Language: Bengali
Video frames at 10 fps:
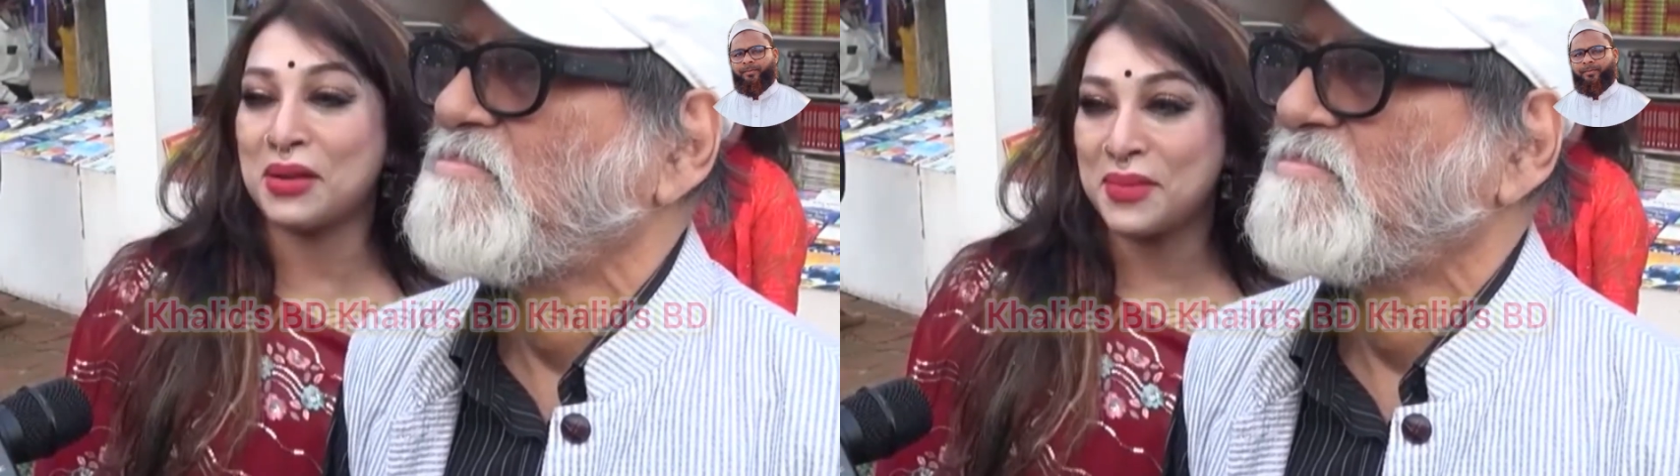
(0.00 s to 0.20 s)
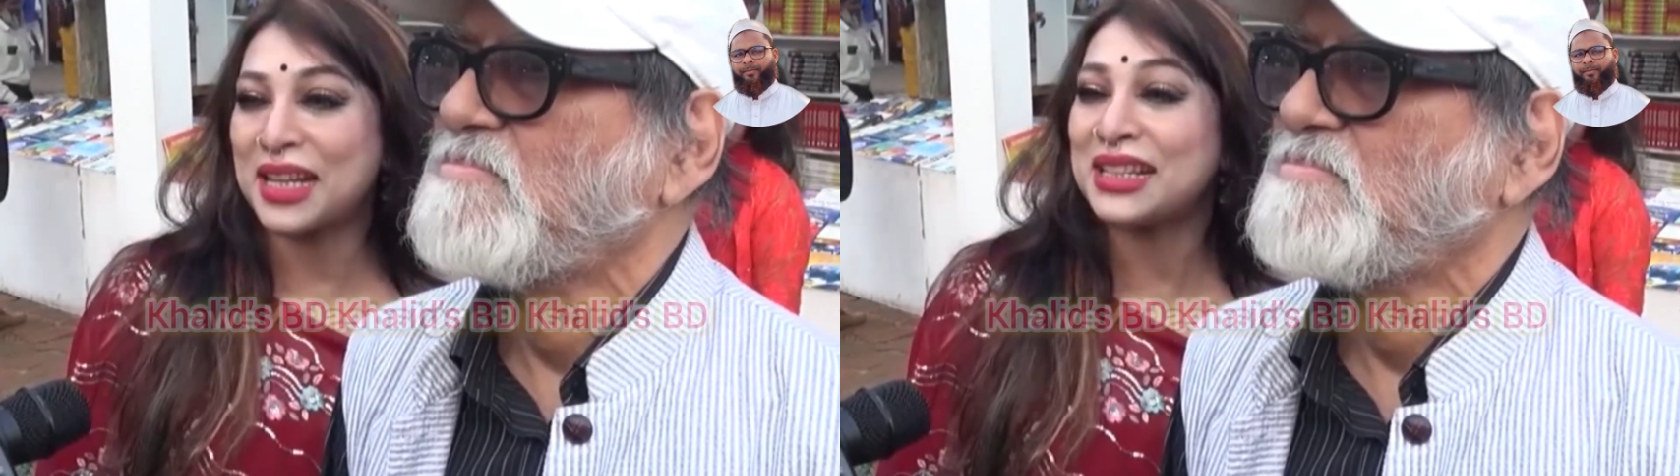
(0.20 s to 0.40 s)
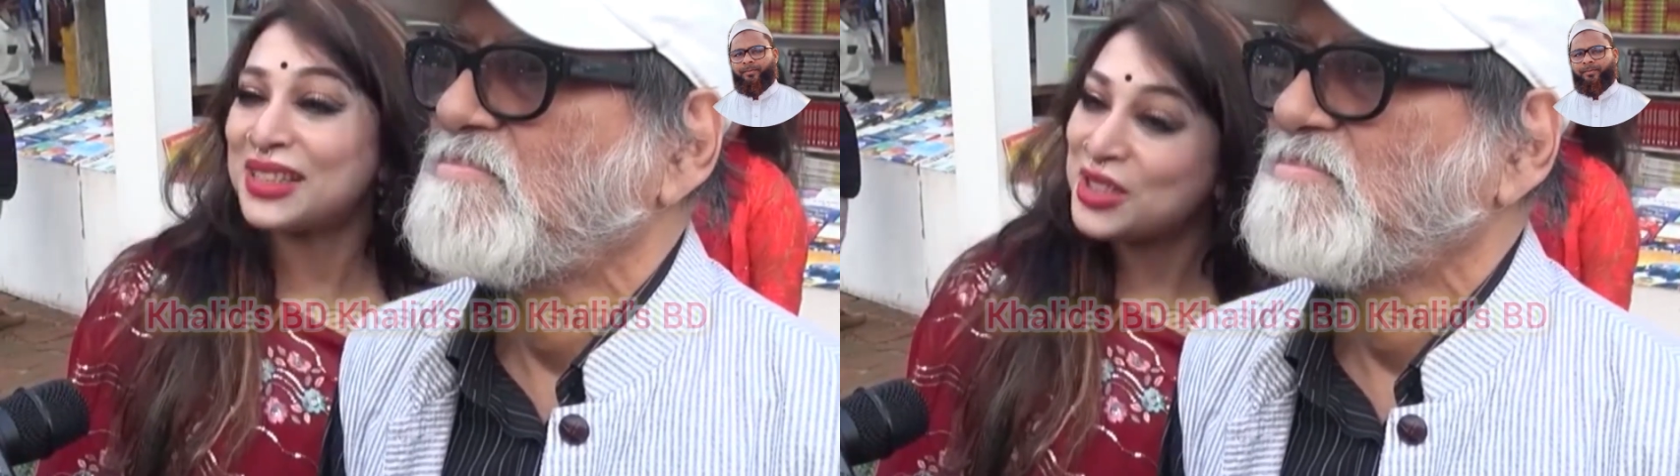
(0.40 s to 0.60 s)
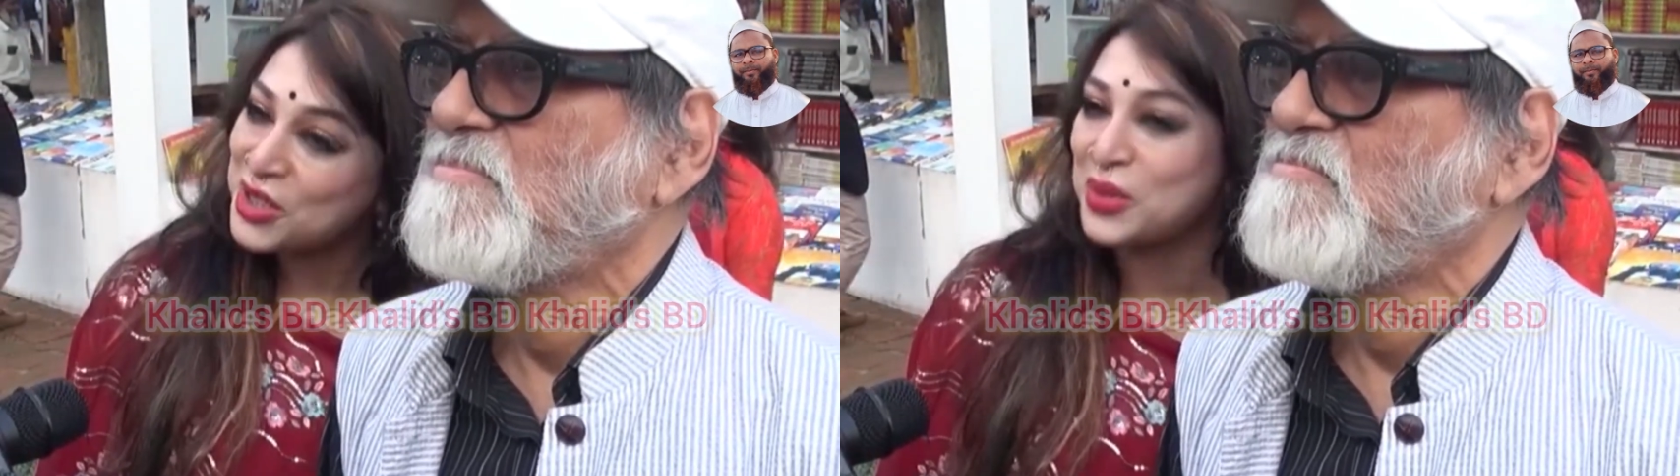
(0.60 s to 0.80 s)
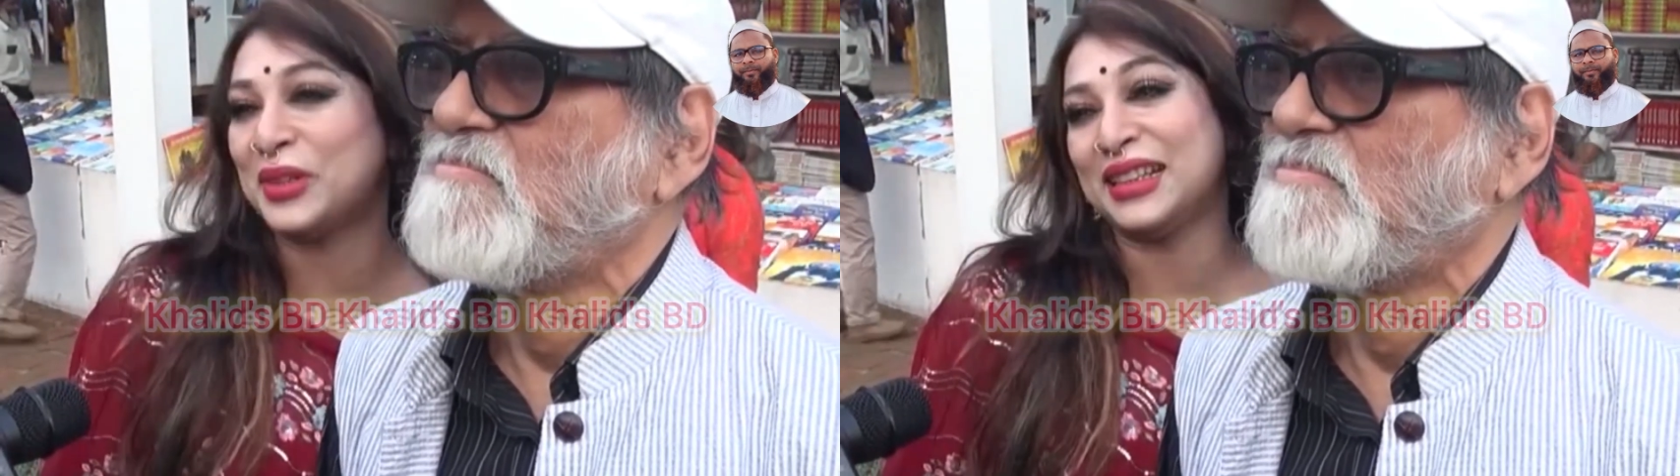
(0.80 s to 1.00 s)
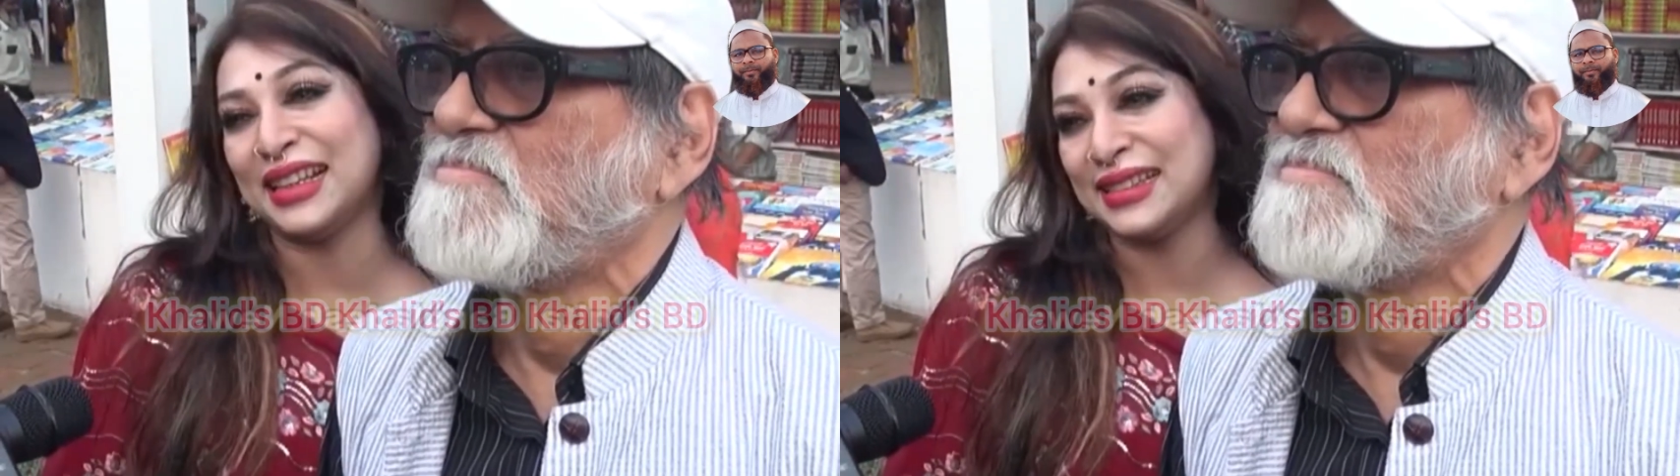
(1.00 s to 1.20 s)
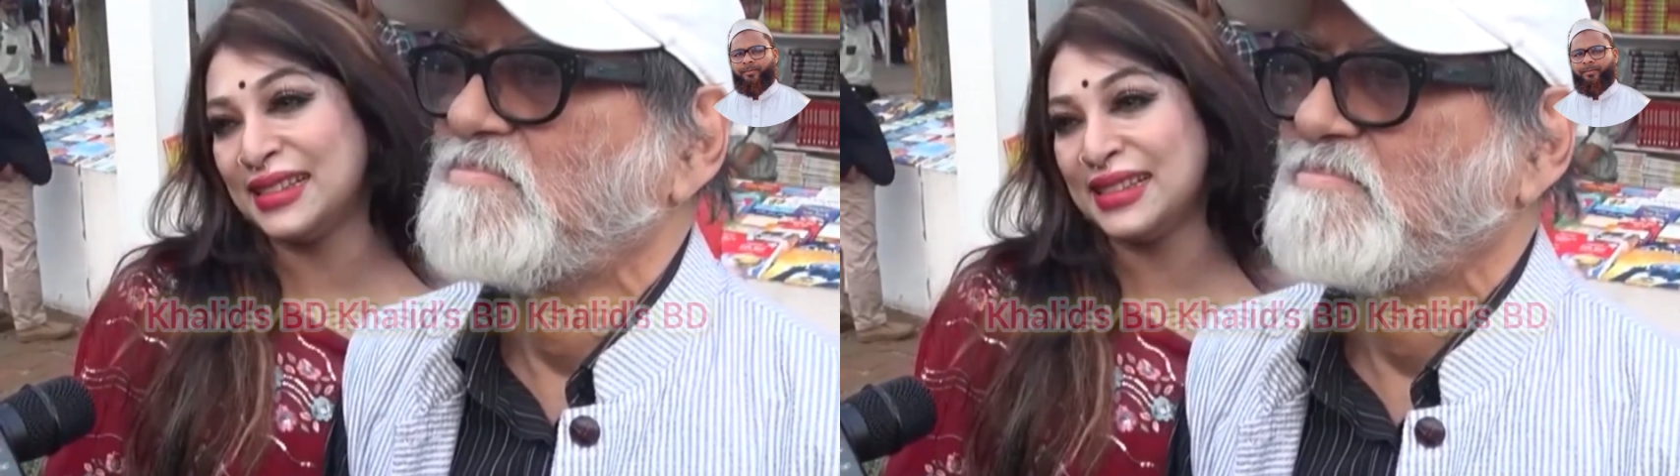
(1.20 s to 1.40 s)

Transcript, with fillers: বাবা মাকে একটু সময় দেন